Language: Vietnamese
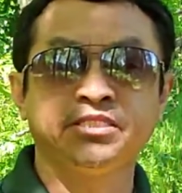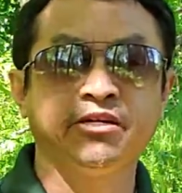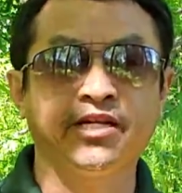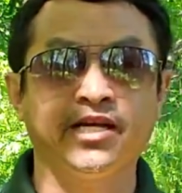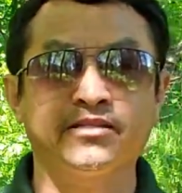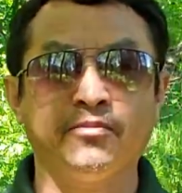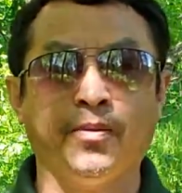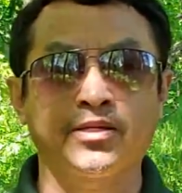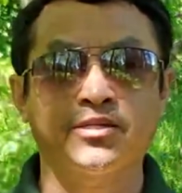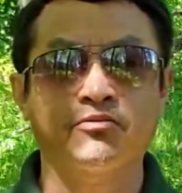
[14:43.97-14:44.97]
giờ nên lần từ
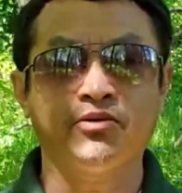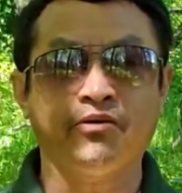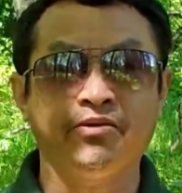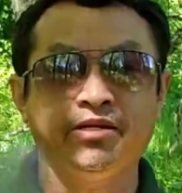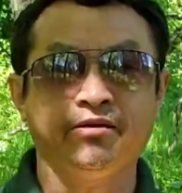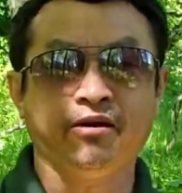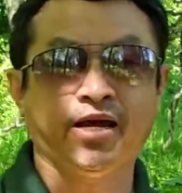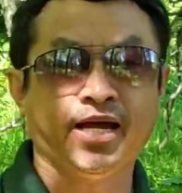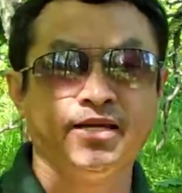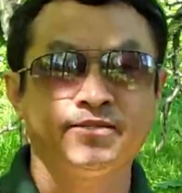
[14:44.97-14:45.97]
bỏ tao của đại vi để nó
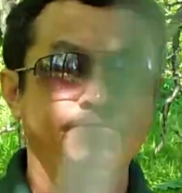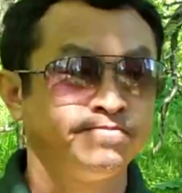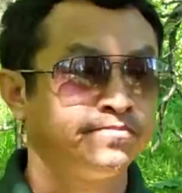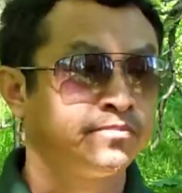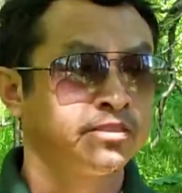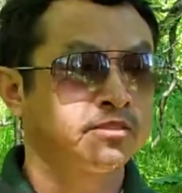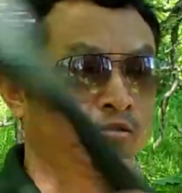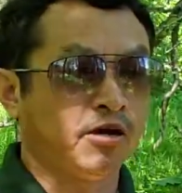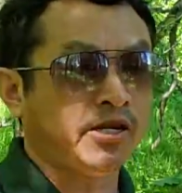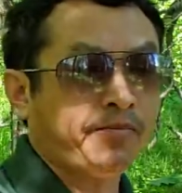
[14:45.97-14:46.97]
nè
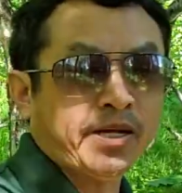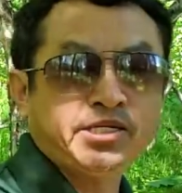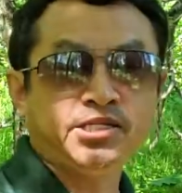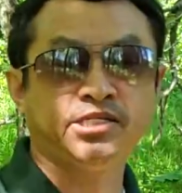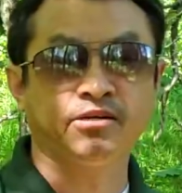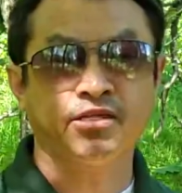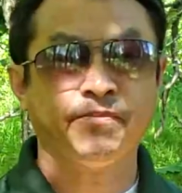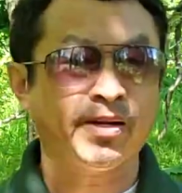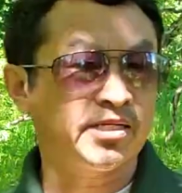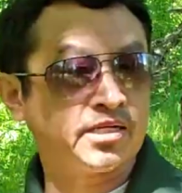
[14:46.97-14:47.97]
thọ này ba sĩ sửa theo
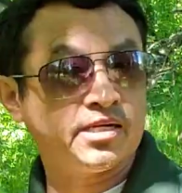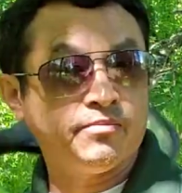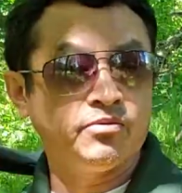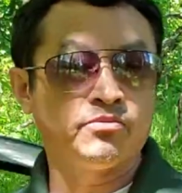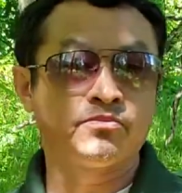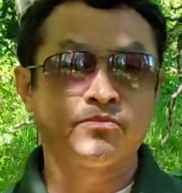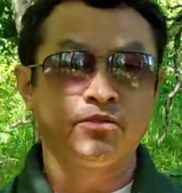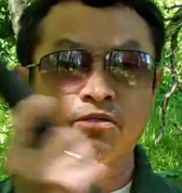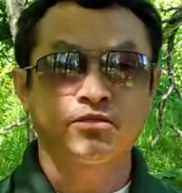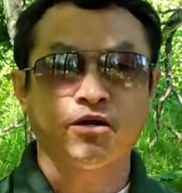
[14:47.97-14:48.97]
ba sĩ theo mù
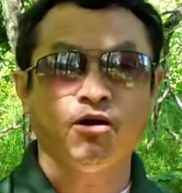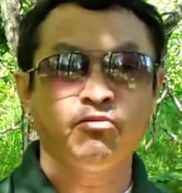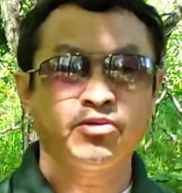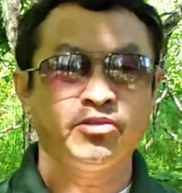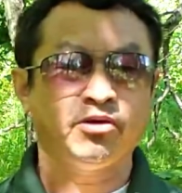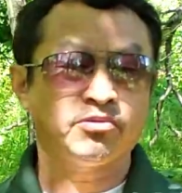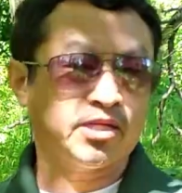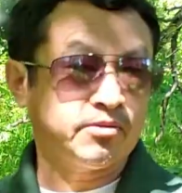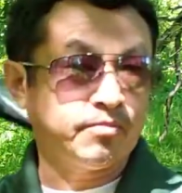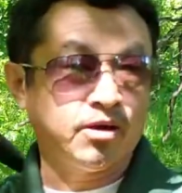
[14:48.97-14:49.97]
rồi hậu cho nhau tới
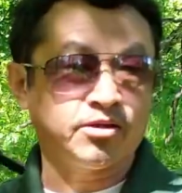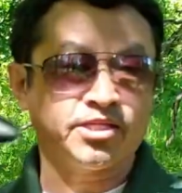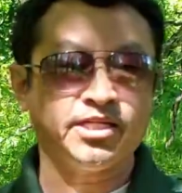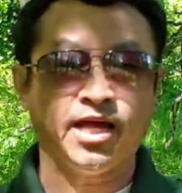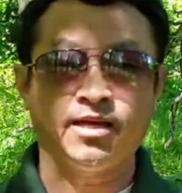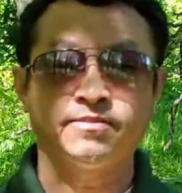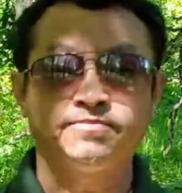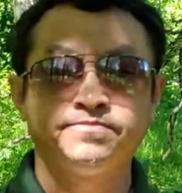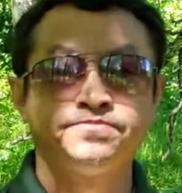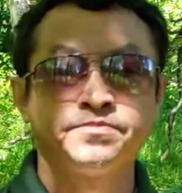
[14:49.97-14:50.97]
chấm lò là tí giả
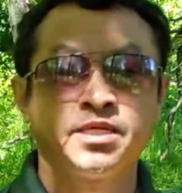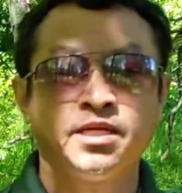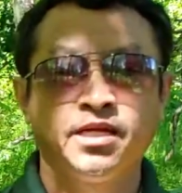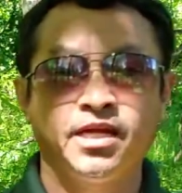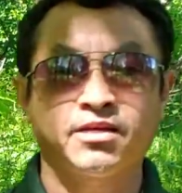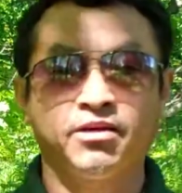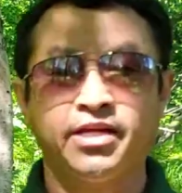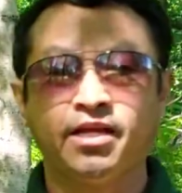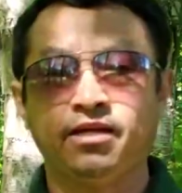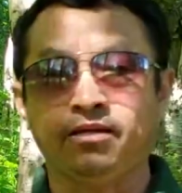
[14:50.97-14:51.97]
ê còn
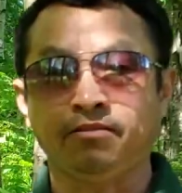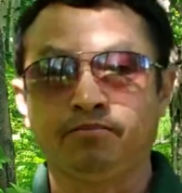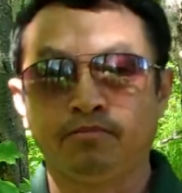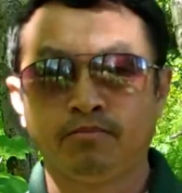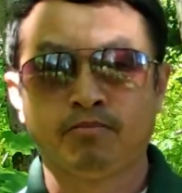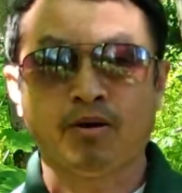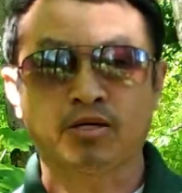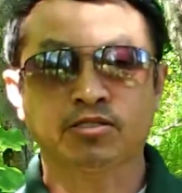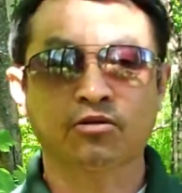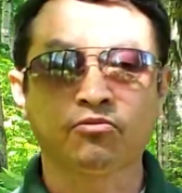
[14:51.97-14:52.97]
này bỏ
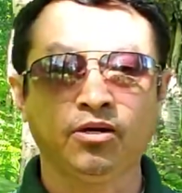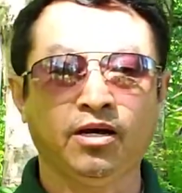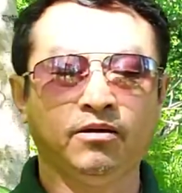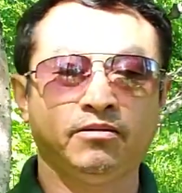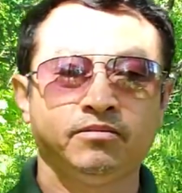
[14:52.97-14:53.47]
ra cú là